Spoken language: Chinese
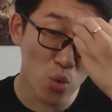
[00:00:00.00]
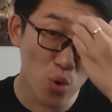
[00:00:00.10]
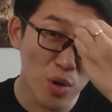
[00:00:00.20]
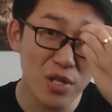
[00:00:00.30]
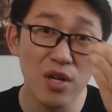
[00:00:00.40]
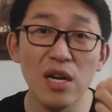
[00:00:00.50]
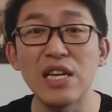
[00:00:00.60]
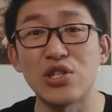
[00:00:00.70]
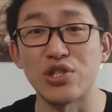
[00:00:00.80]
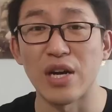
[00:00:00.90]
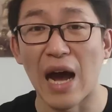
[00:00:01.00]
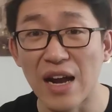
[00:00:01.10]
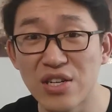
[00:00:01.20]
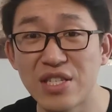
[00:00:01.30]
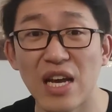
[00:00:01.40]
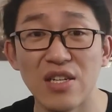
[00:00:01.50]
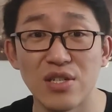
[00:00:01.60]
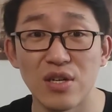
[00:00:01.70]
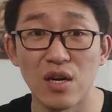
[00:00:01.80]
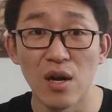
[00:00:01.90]
无论是历史还是现
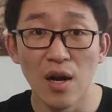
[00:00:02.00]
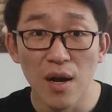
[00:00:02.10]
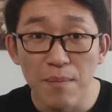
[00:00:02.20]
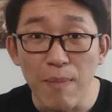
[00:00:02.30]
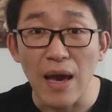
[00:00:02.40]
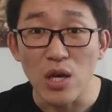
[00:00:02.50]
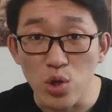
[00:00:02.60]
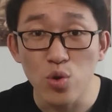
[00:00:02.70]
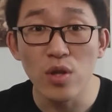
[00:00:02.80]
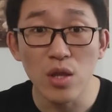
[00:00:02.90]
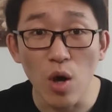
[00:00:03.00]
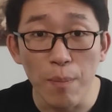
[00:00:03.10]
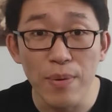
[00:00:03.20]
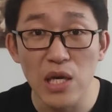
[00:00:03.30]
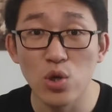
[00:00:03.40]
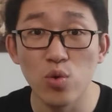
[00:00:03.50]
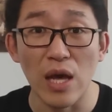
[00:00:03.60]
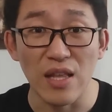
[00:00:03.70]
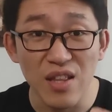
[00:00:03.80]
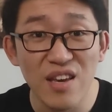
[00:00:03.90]
实，美军都必须
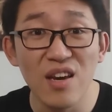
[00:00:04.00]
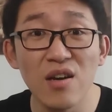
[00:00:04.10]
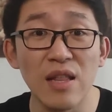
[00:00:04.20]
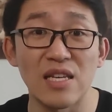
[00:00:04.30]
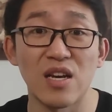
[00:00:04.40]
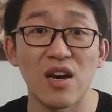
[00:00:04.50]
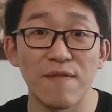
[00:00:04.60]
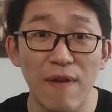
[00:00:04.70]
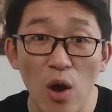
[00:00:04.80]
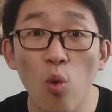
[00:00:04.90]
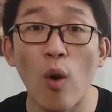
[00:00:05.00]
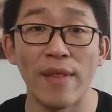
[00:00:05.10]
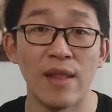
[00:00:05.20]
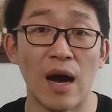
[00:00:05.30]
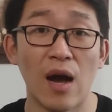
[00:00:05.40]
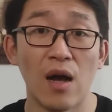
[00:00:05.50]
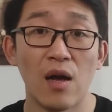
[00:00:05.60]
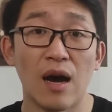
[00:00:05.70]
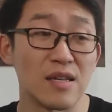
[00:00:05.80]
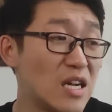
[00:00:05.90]
得听那些个文官的
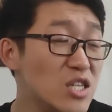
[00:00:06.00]
啊。